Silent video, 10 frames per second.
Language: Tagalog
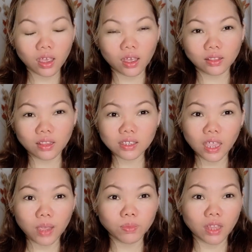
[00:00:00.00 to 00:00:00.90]
At the
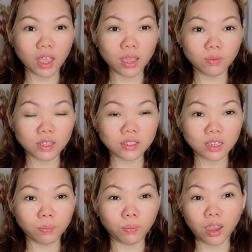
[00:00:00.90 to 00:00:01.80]
same time, it's
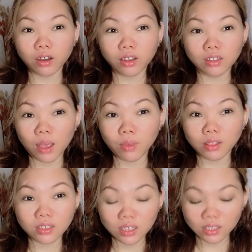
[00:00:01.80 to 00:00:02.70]
repairing
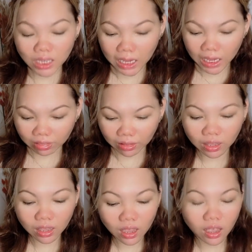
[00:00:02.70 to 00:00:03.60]
damaged skin
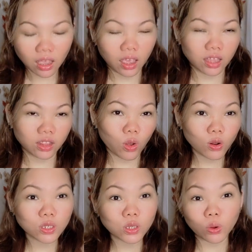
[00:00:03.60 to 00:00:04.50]
and
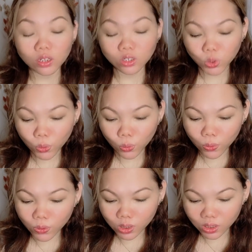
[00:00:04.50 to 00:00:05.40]
also
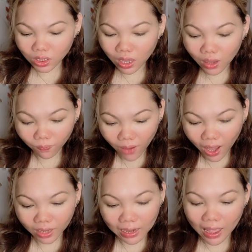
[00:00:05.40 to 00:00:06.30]
reduce
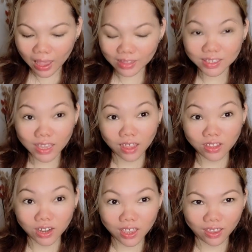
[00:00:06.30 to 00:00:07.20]
fine lines and
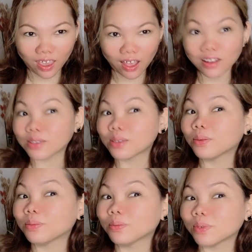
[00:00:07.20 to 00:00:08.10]
wrinkles.
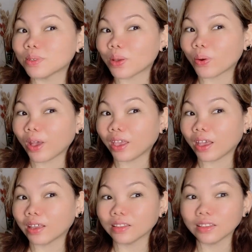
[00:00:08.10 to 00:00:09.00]
So,
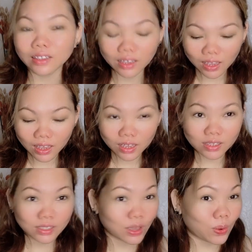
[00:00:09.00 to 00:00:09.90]
ayan.
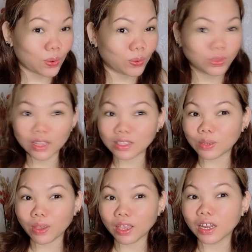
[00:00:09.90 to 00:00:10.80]
So, that's
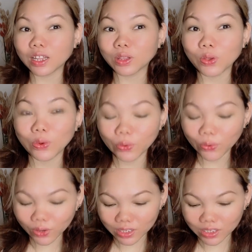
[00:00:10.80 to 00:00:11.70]
why ganito
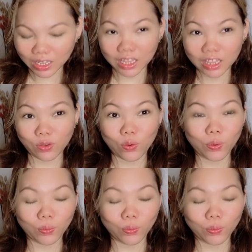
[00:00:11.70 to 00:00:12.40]
yung skin ko.